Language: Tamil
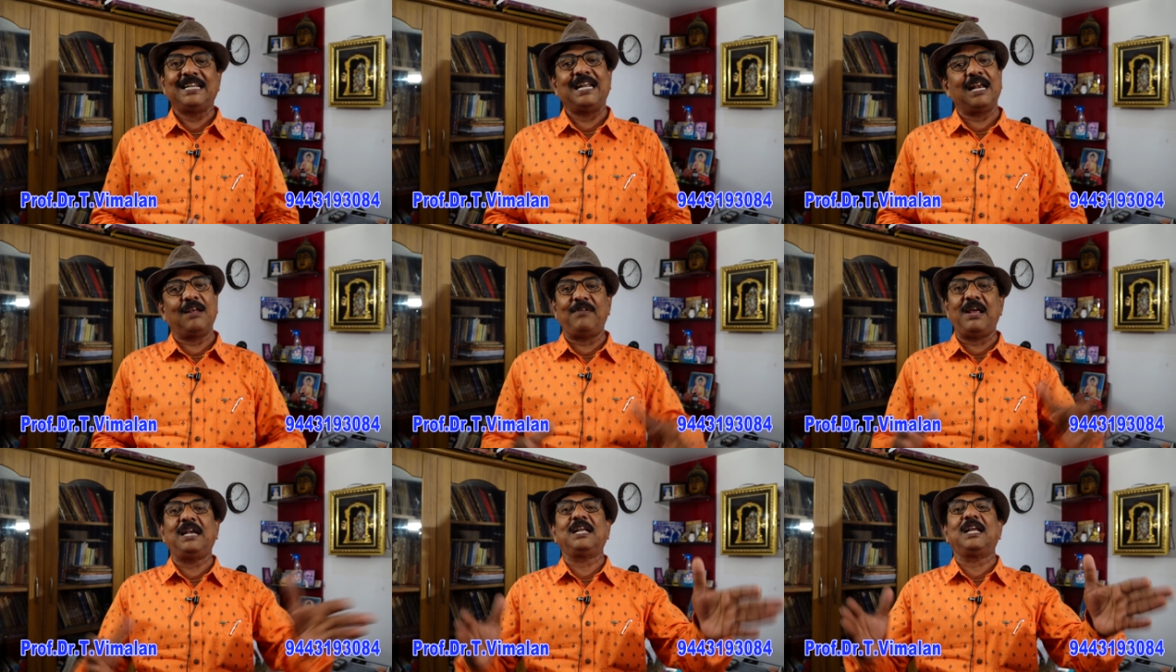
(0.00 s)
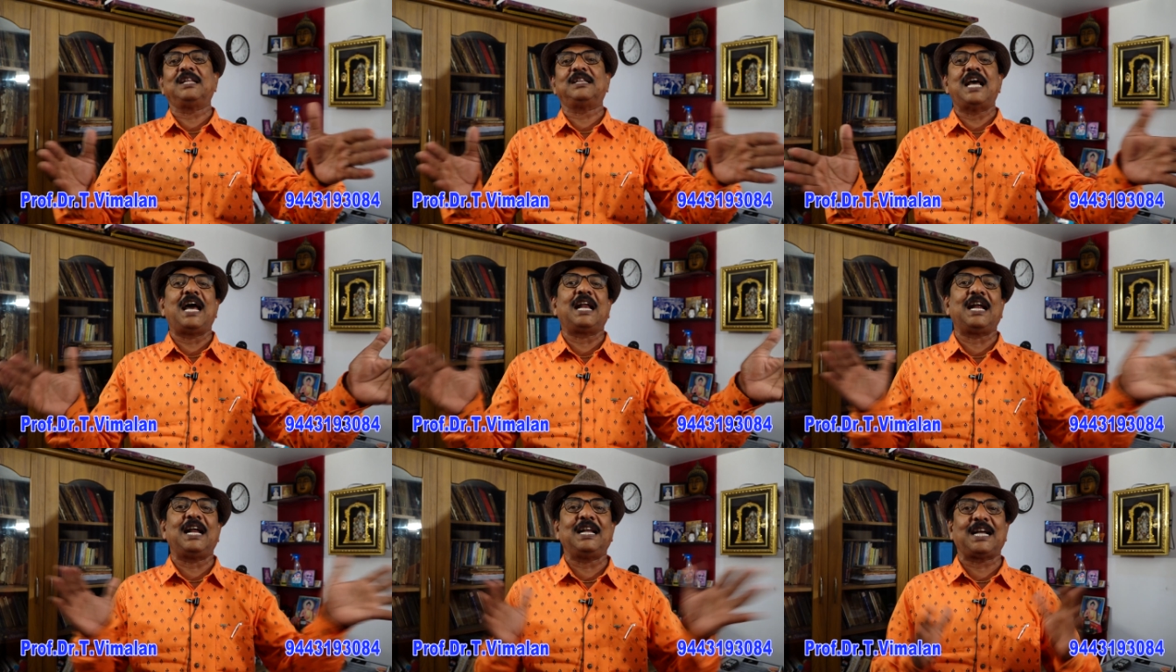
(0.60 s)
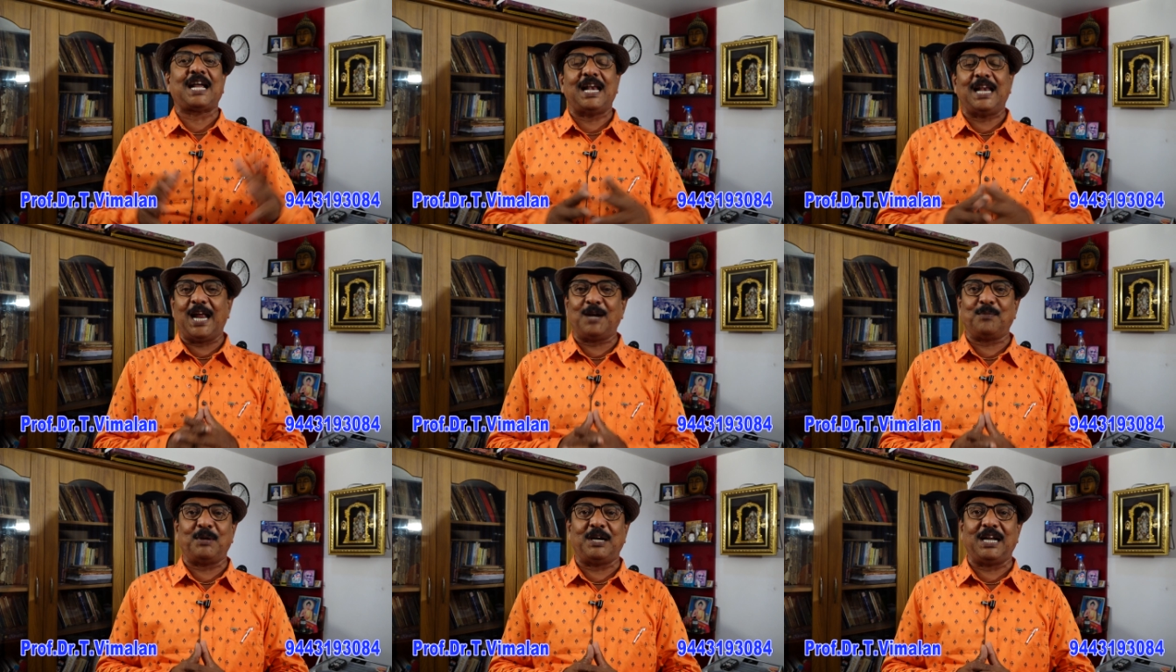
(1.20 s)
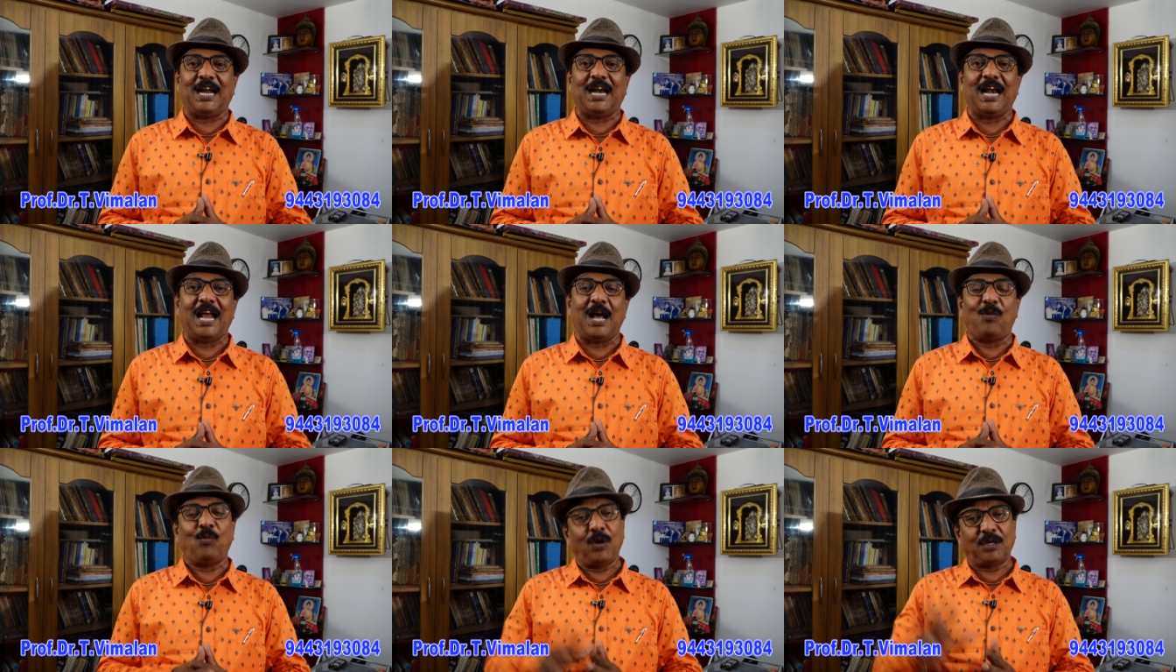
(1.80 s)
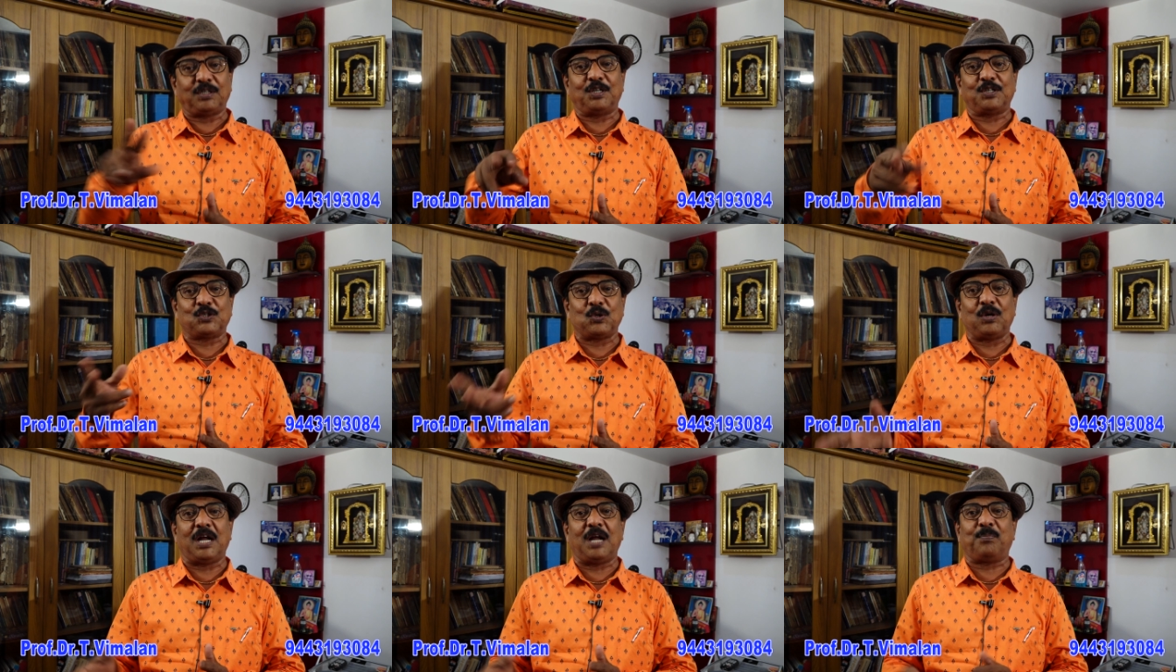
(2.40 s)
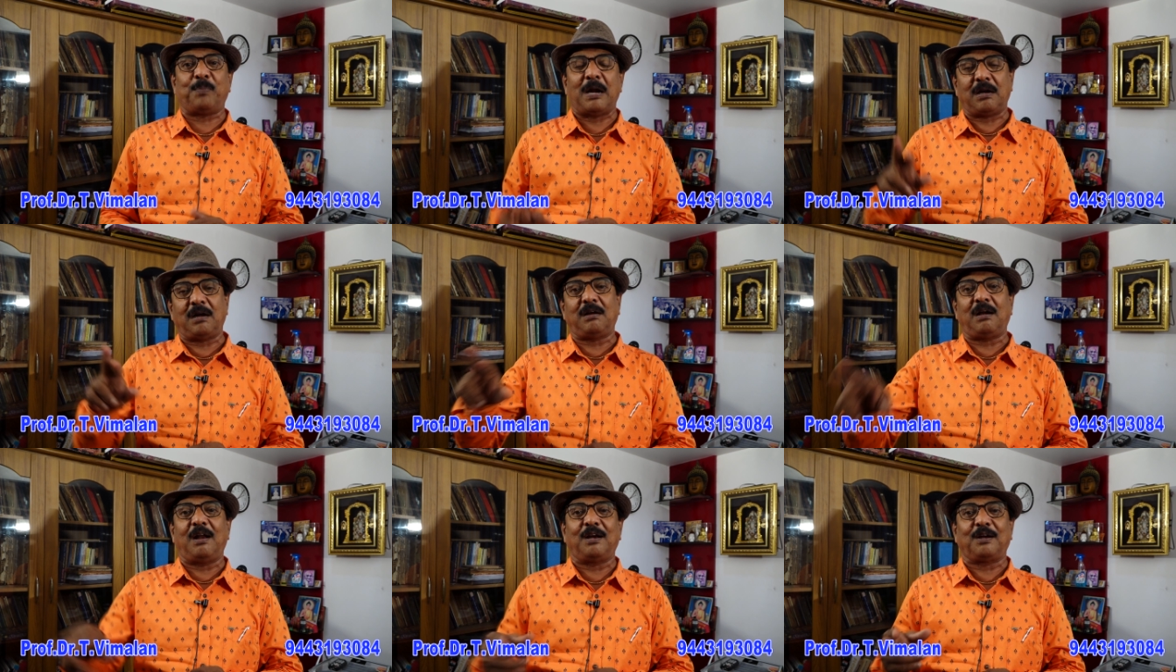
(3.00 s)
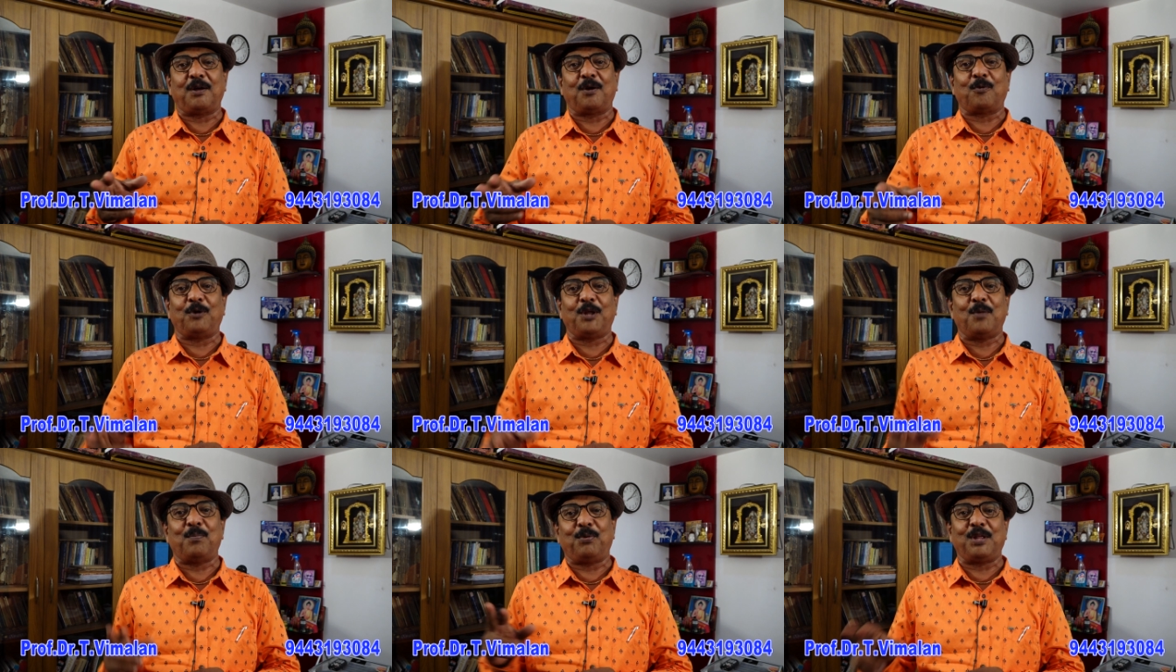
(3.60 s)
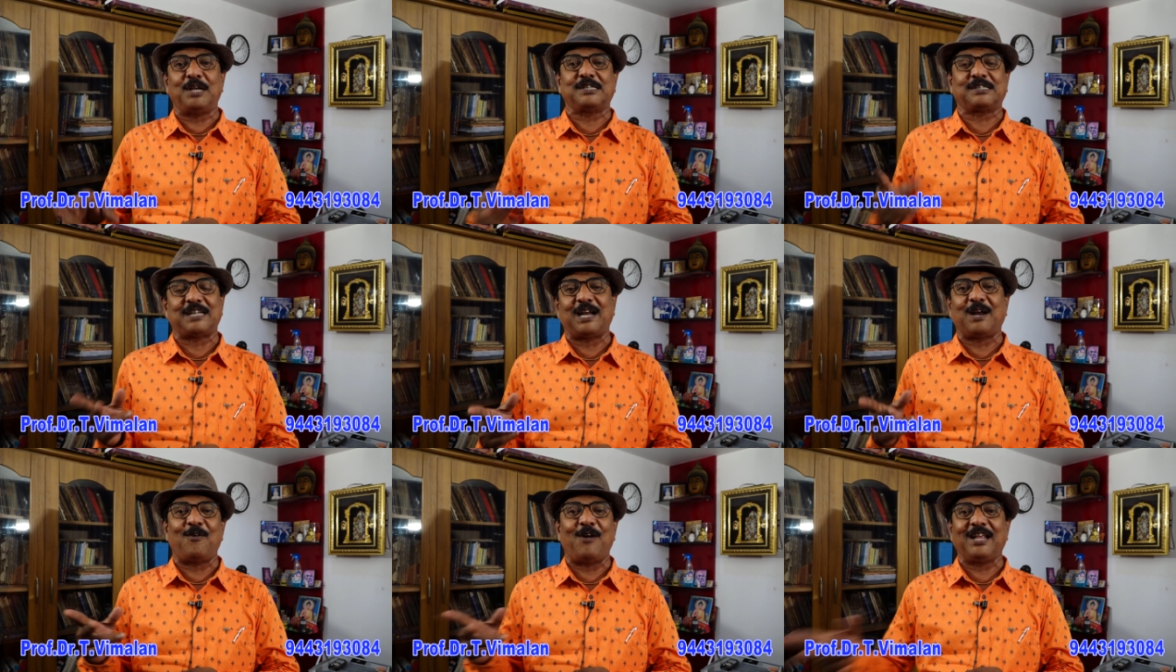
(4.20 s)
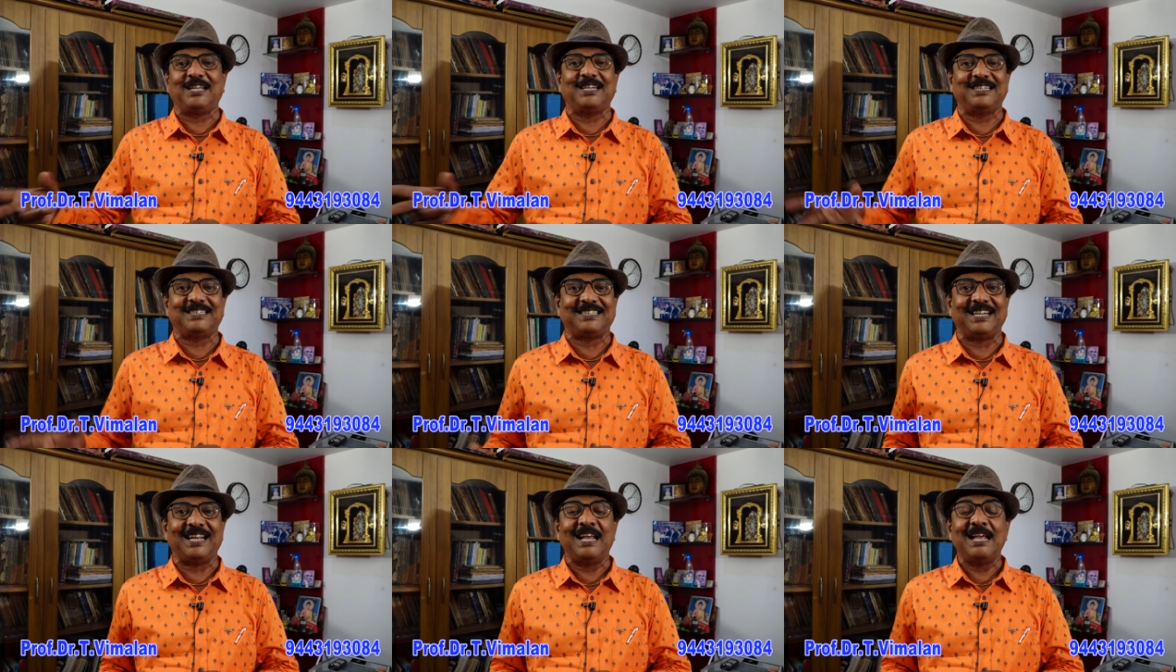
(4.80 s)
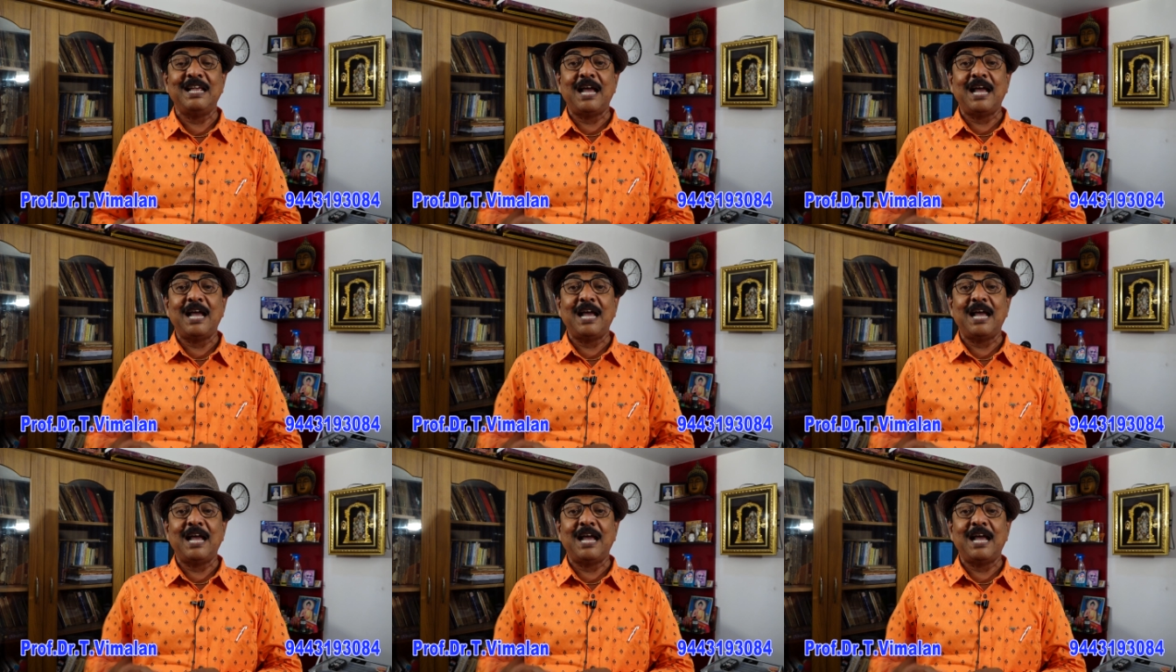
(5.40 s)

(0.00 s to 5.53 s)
எனவே நீங்கள் தாராளம் கல்யாணம் பண்ணுங்கன்னா ஒருத்தர் சொல்கிறார் பன்னெண்டில் இருக்கக்கூடிய புதன் சாரை வாங்கிருச்சு